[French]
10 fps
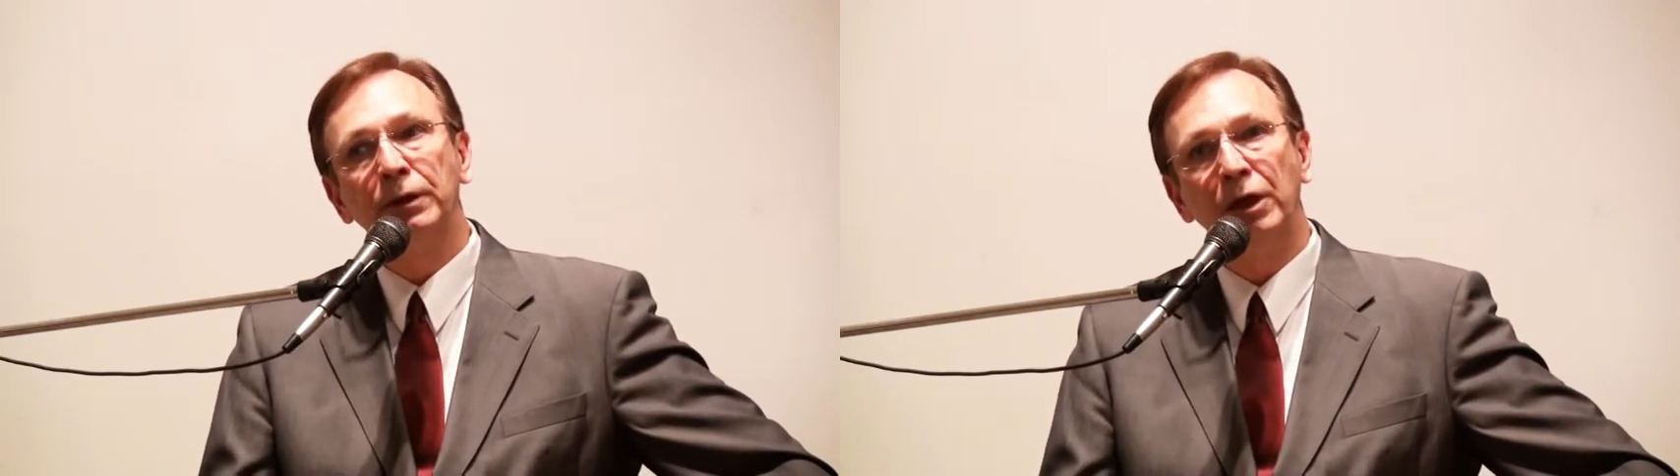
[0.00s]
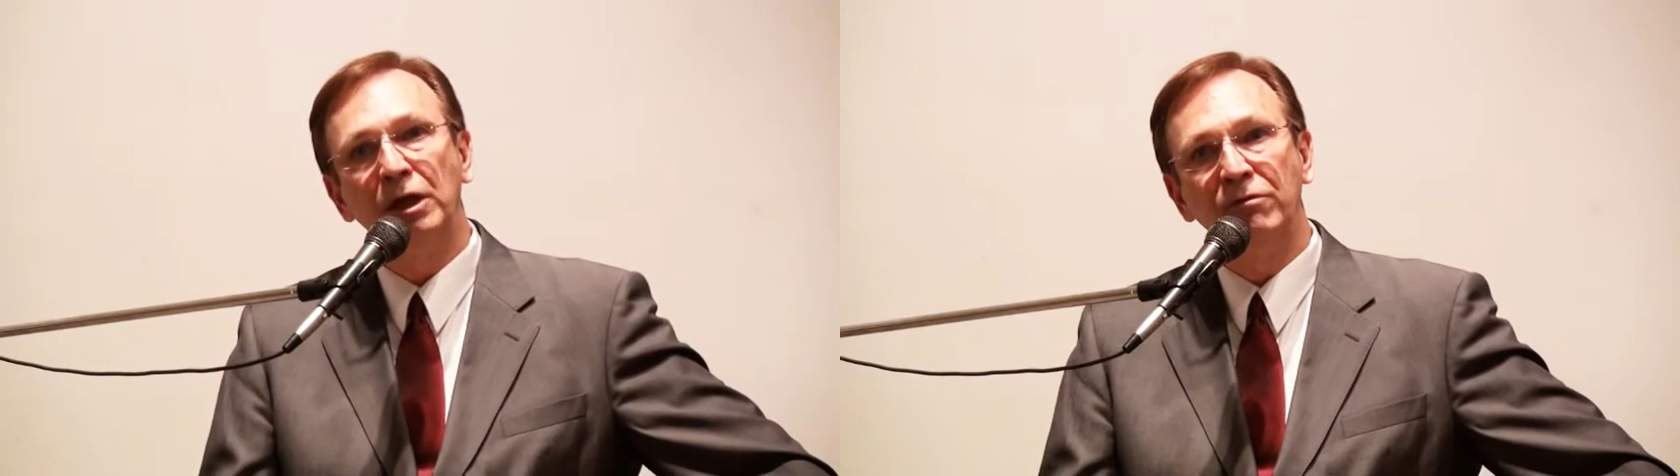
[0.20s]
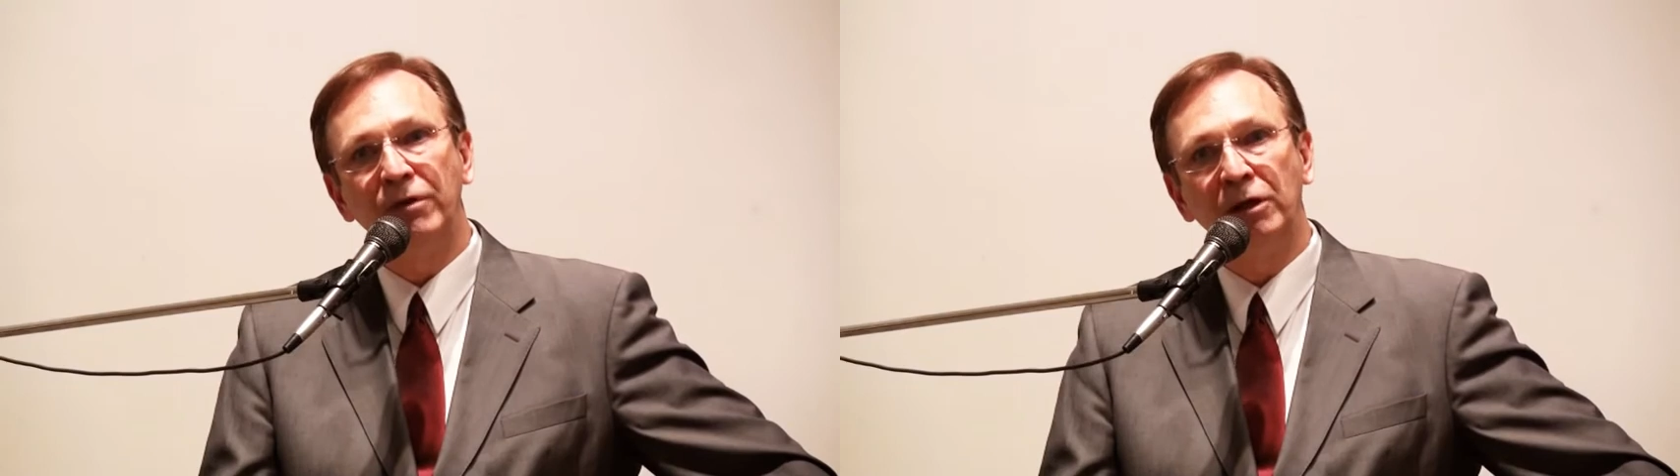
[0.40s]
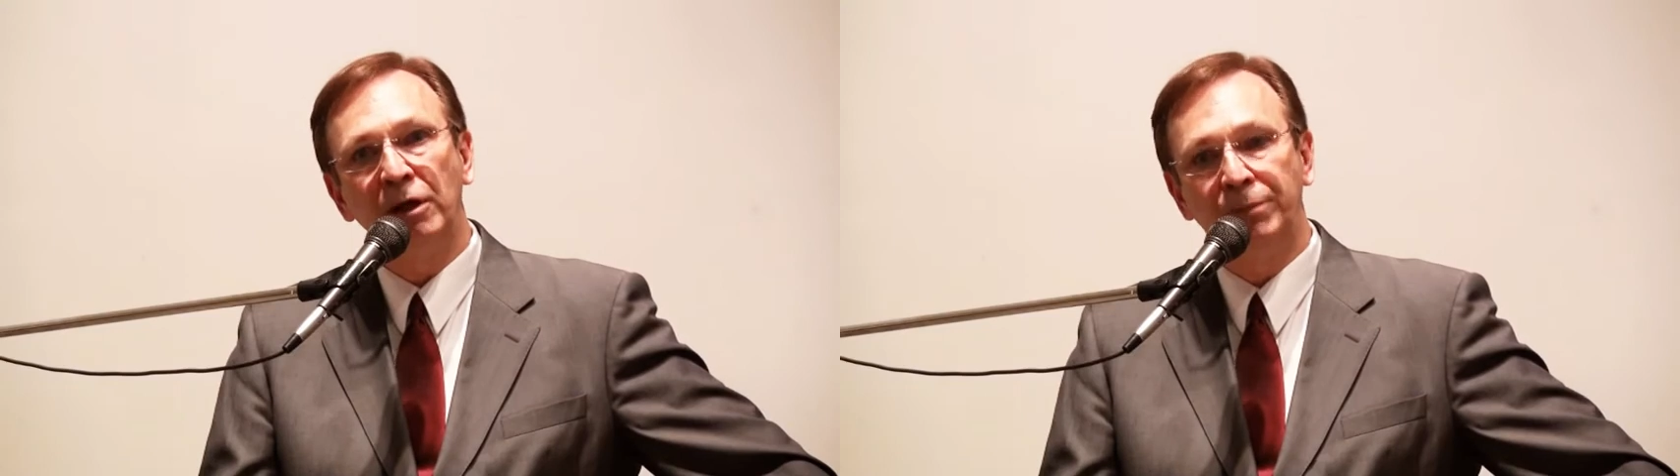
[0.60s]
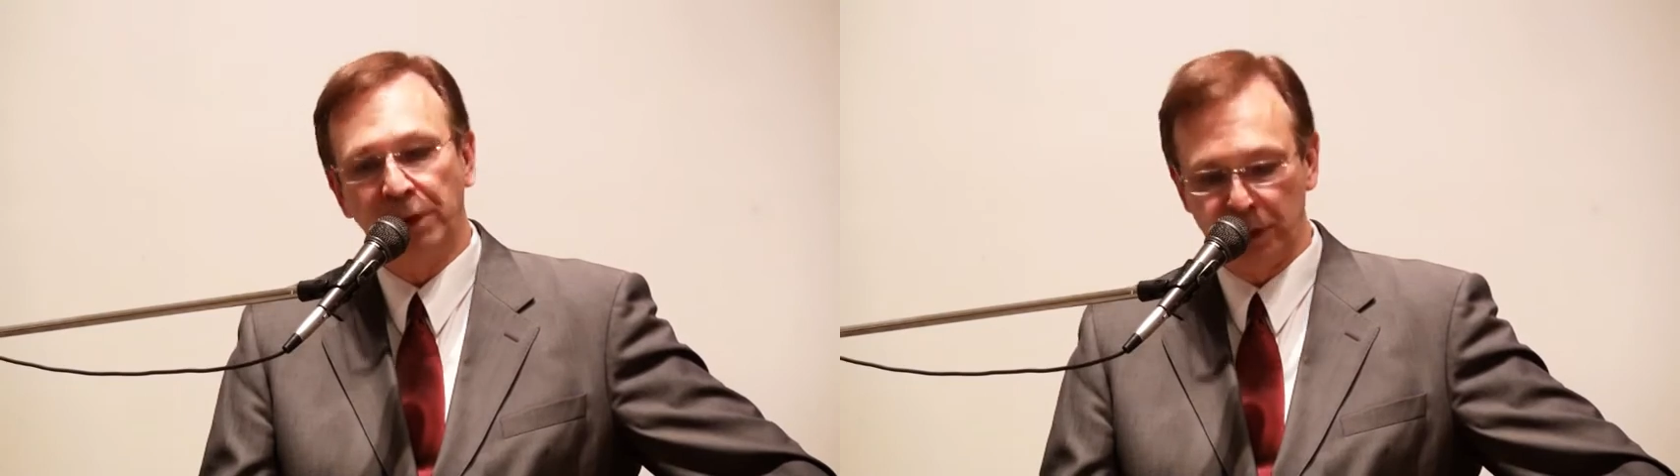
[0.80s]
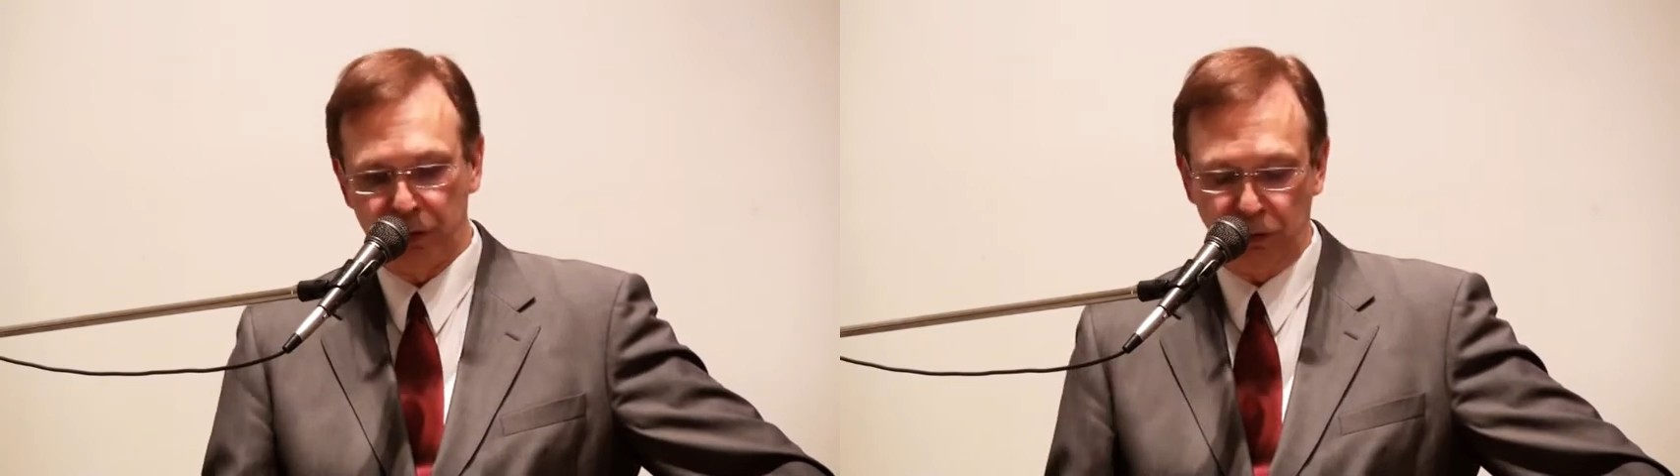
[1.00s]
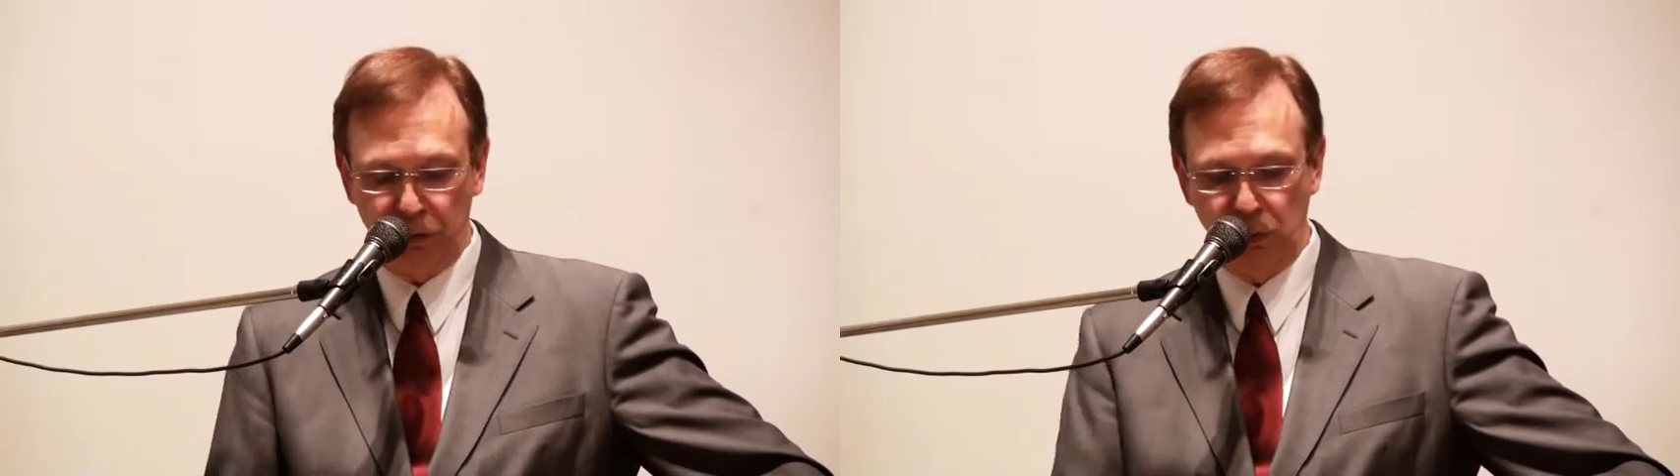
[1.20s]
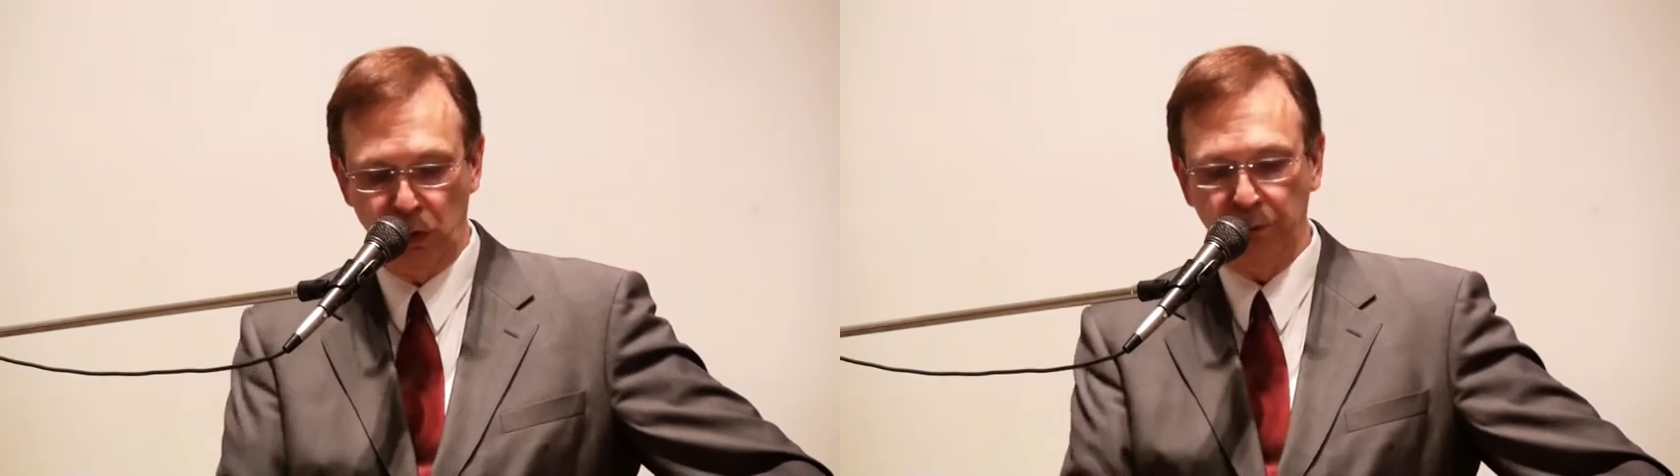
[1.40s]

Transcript: il y avait une époque où